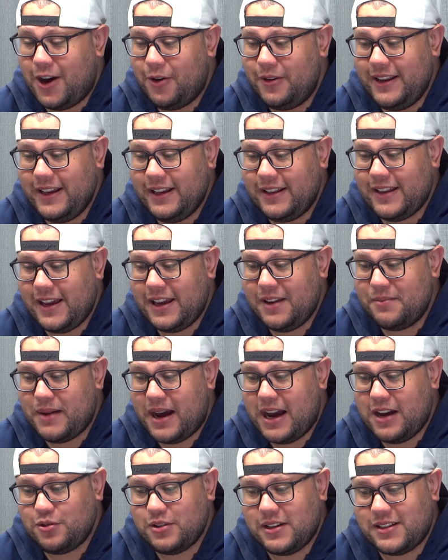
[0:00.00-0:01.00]
O link tá aí
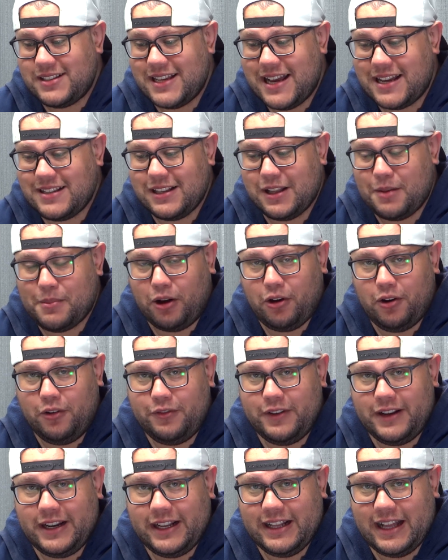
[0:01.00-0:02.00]
embaixo, acessa, dá uma
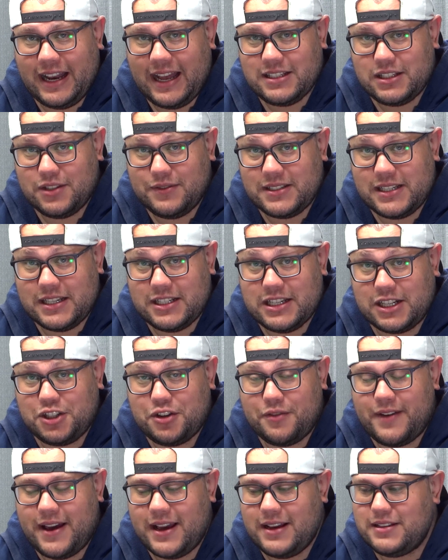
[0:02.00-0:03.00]
conferida lá se você já
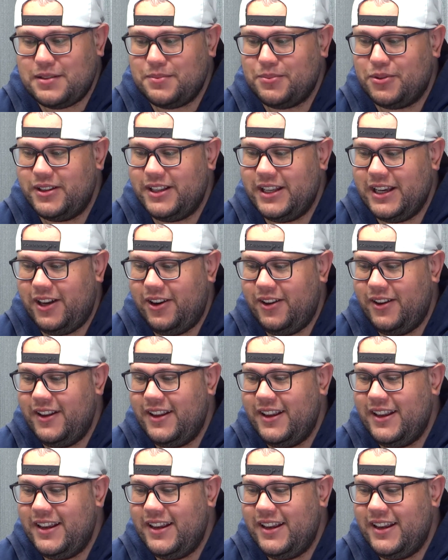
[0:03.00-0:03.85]
tiver esse modelo.